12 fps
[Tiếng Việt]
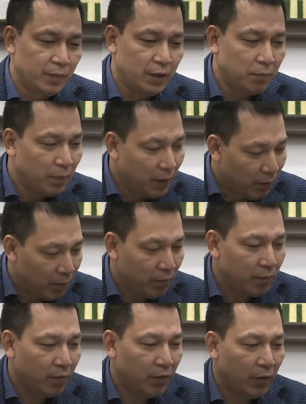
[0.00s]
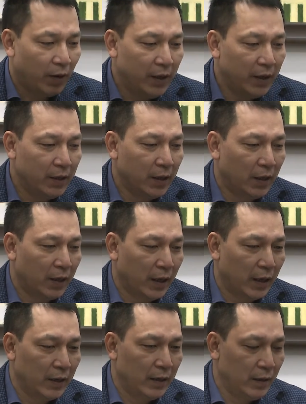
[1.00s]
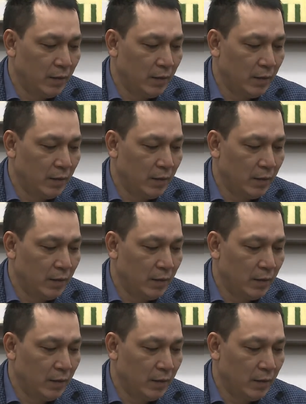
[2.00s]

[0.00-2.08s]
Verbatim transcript: Nhưng mình với quản lý thị trường thì